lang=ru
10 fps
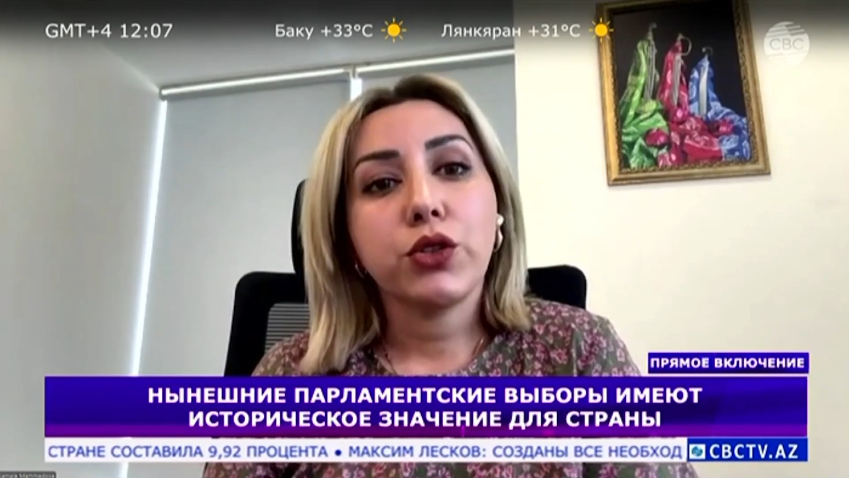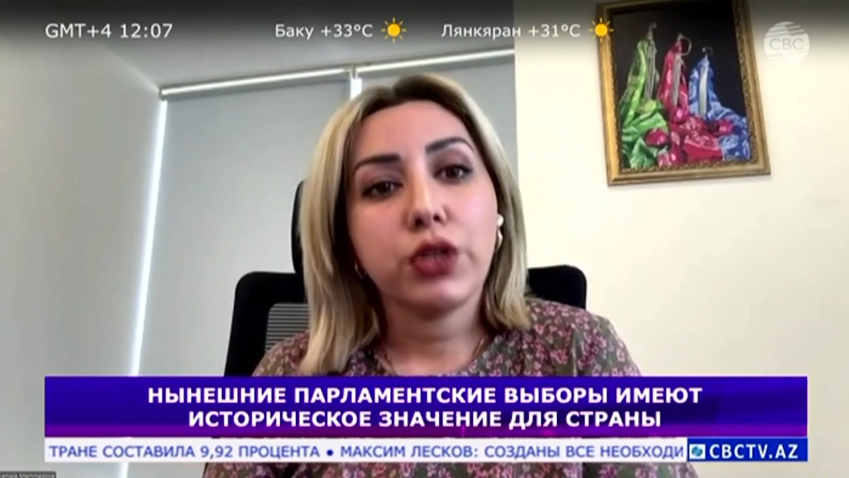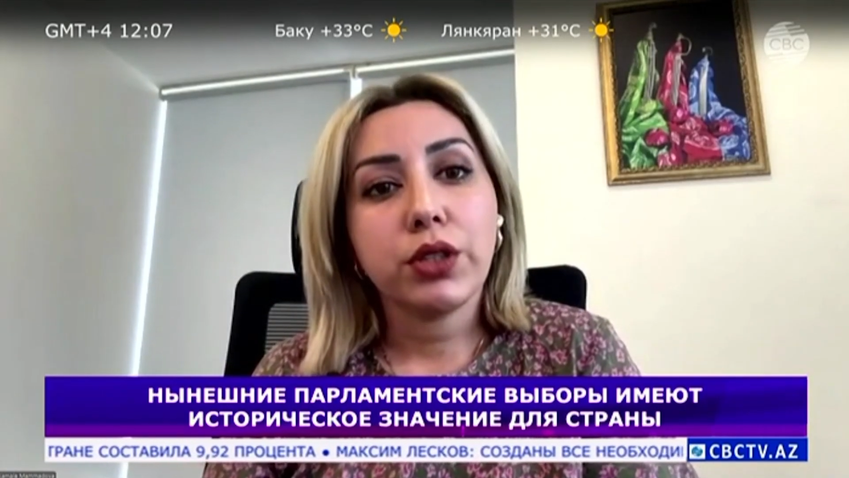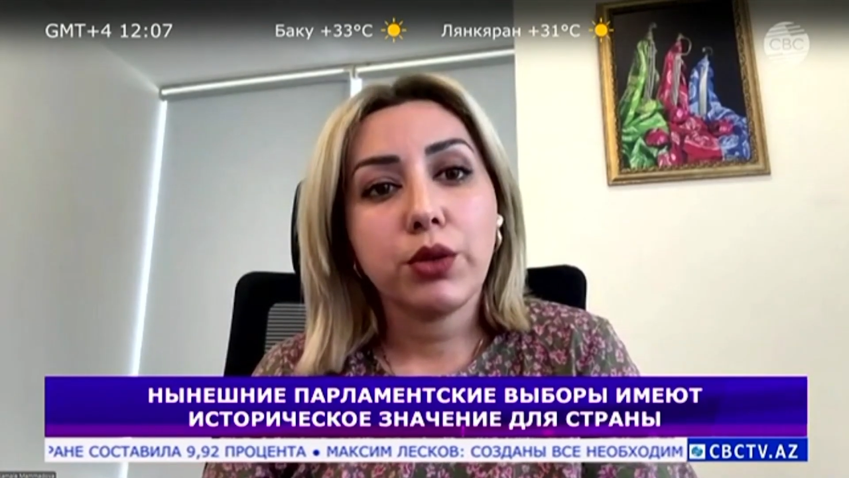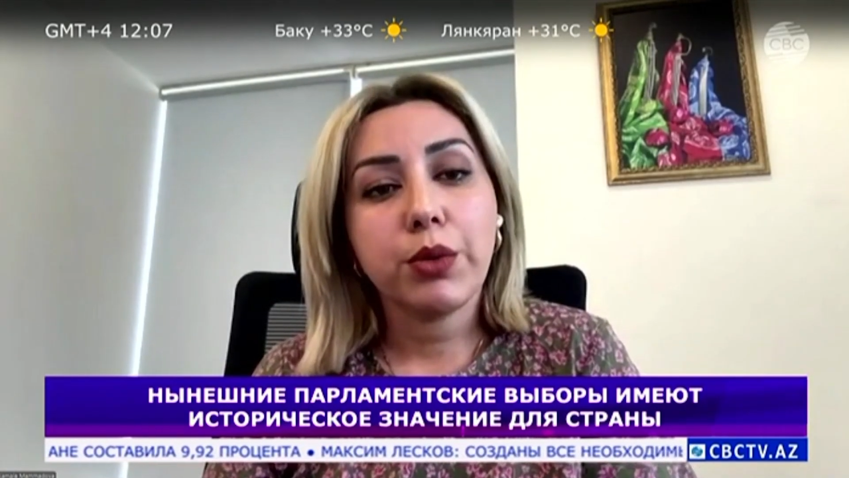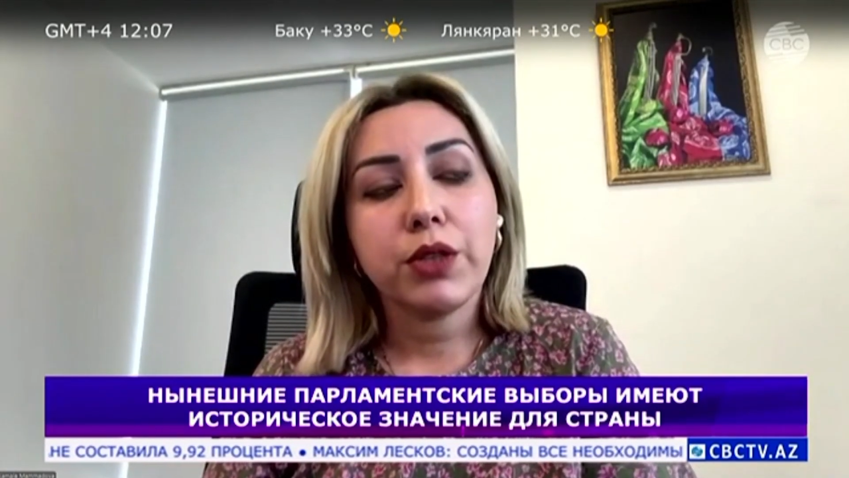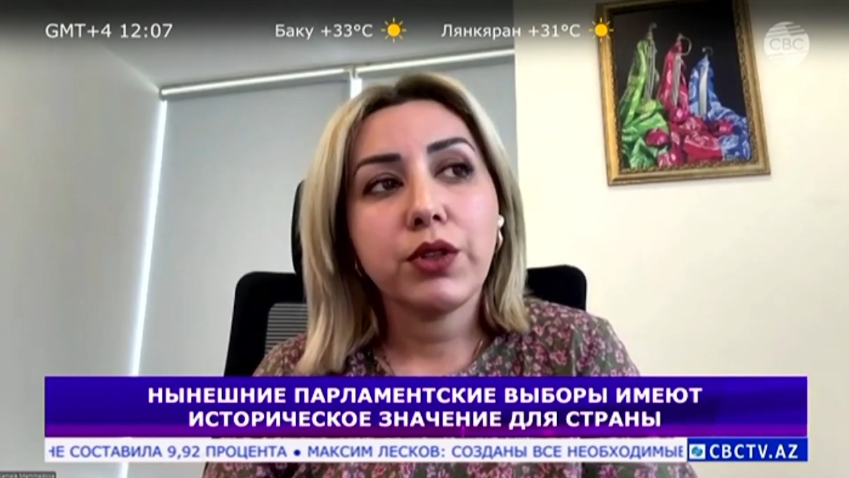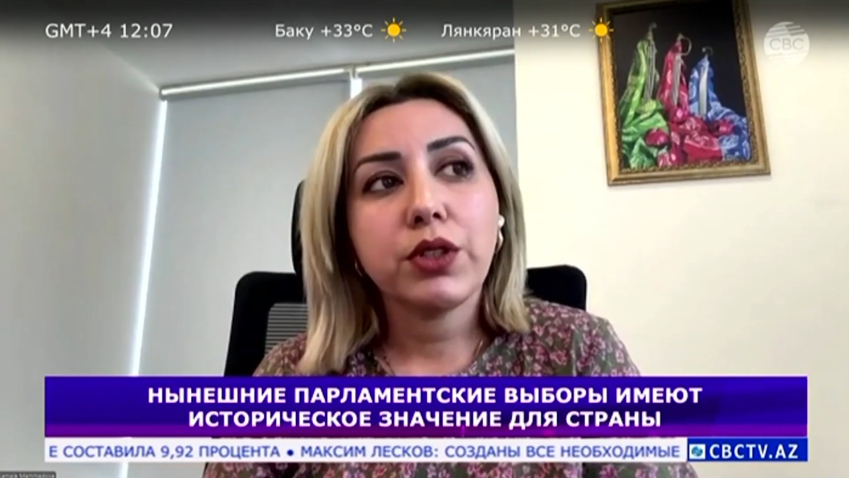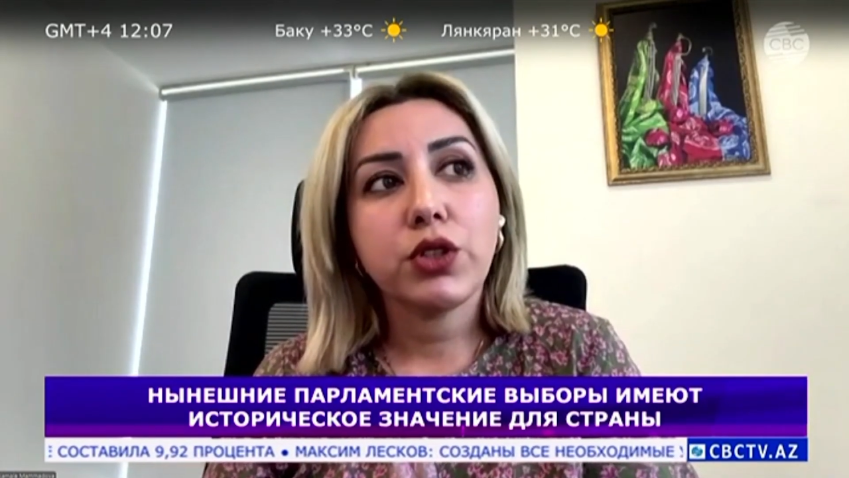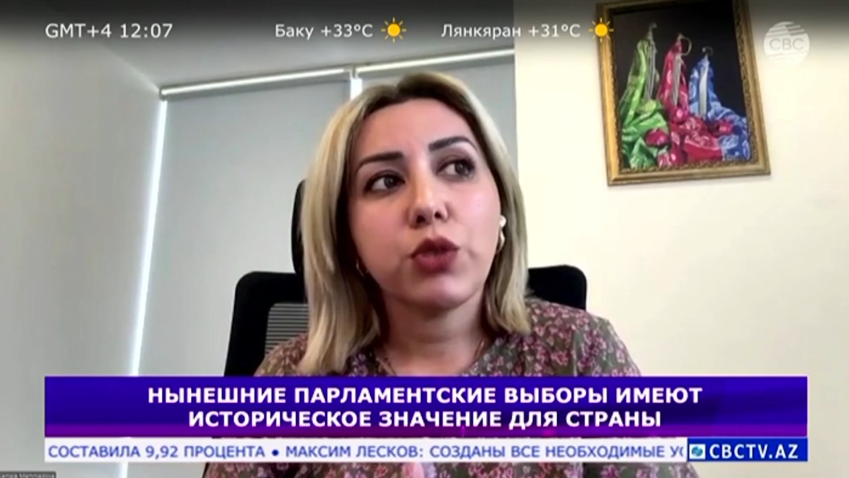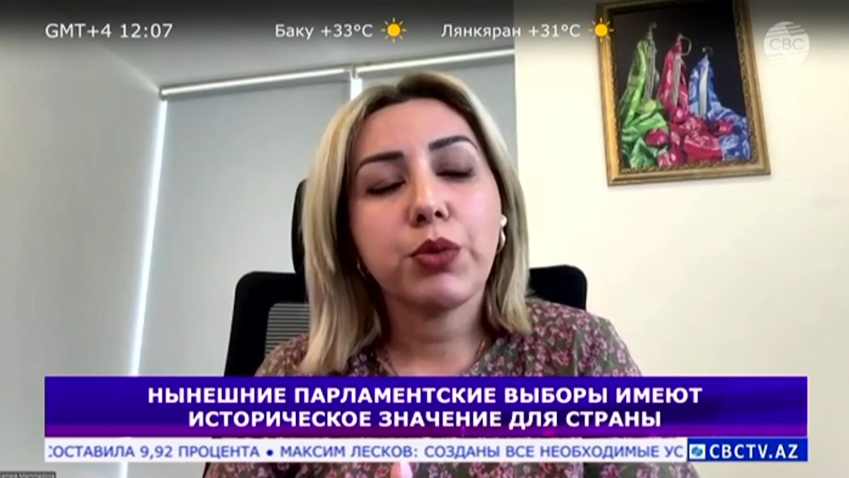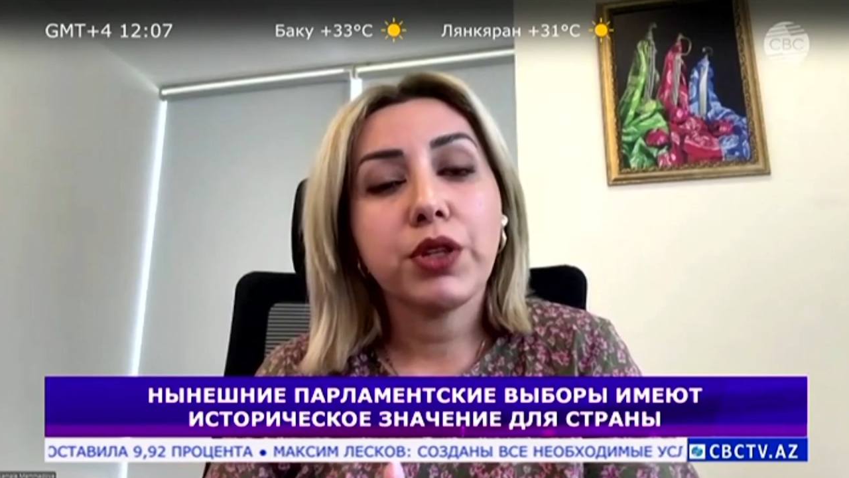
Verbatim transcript: хочу особо ответить, что